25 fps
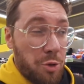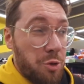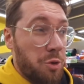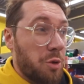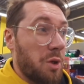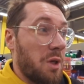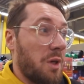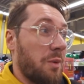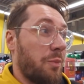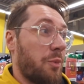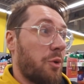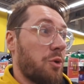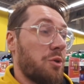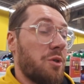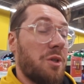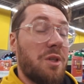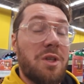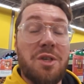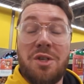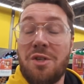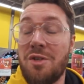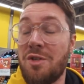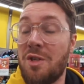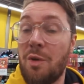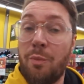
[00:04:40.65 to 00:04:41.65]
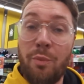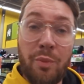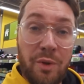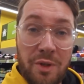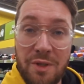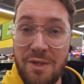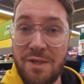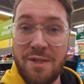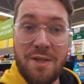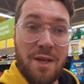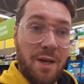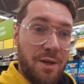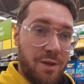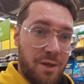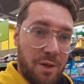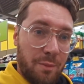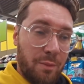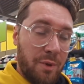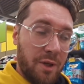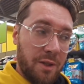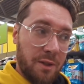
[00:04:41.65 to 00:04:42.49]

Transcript: что я просто даже забыл снять об